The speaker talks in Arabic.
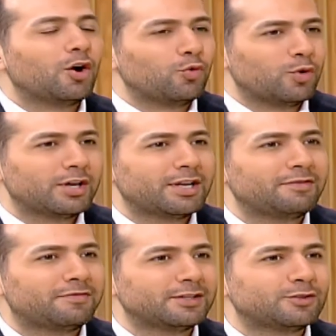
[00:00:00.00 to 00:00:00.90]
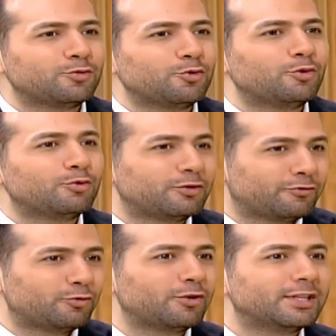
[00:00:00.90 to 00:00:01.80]
ونفذتوه
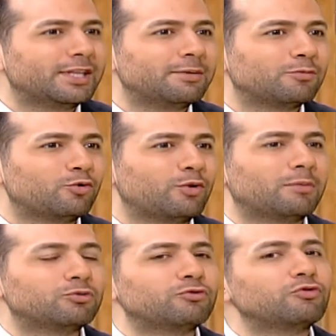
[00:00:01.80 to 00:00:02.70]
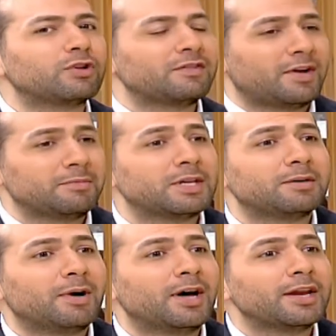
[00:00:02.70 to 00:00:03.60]
وشفتوه قدامكم وعم بتشوفوه كيف عم
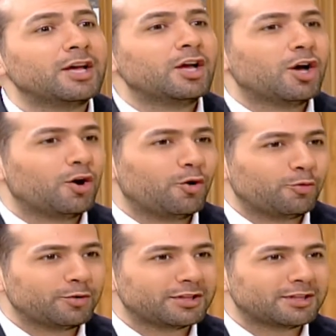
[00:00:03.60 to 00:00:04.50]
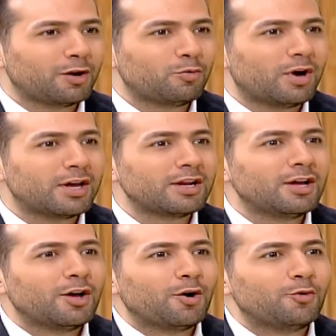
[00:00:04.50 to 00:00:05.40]
يكبر آه، ويتطور
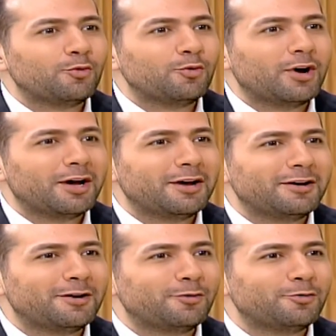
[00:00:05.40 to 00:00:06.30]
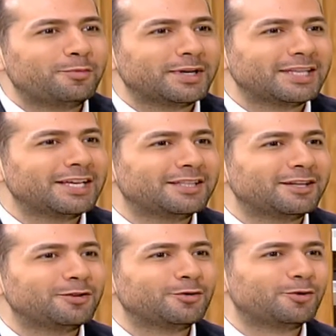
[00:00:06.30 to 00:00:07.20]
وبعتقد
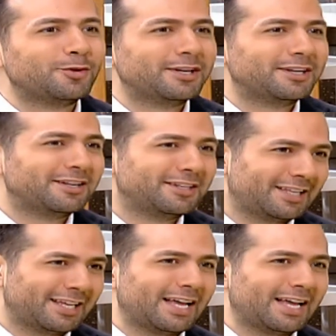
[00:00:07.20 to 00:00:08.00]
انه يعني